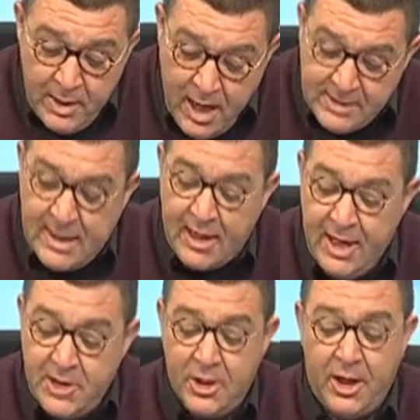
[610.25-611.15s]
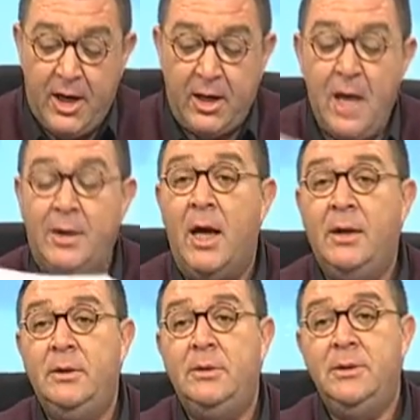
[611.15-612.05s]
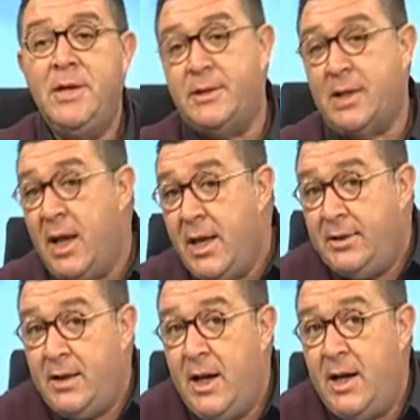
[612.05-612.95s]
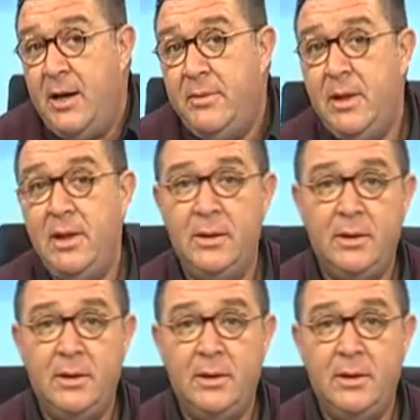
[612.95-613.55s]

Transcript: yasa geçene kadar ceza ertelenebilir.